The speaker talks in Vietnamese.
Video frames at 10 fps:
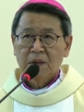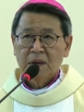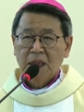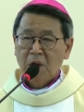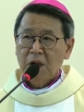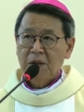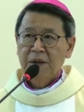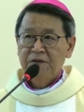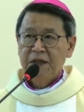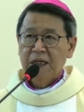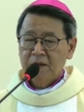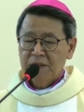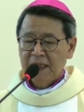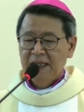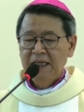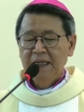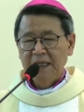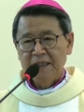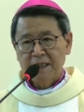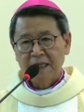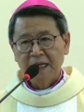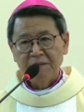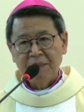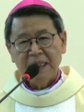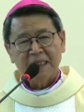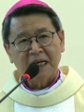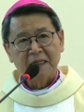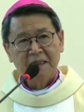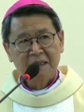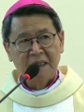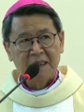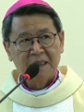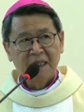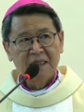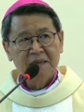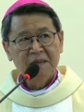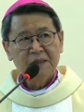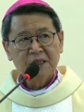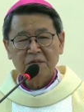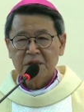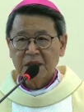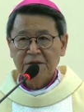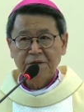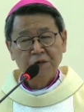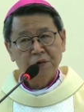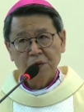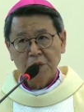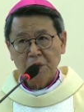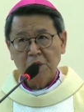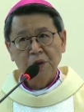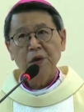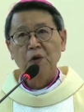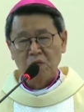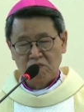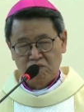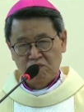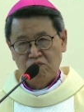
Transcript: đau là bởi vì không thể hiện diện bên cạnh người thân trong giây phút cuối cùng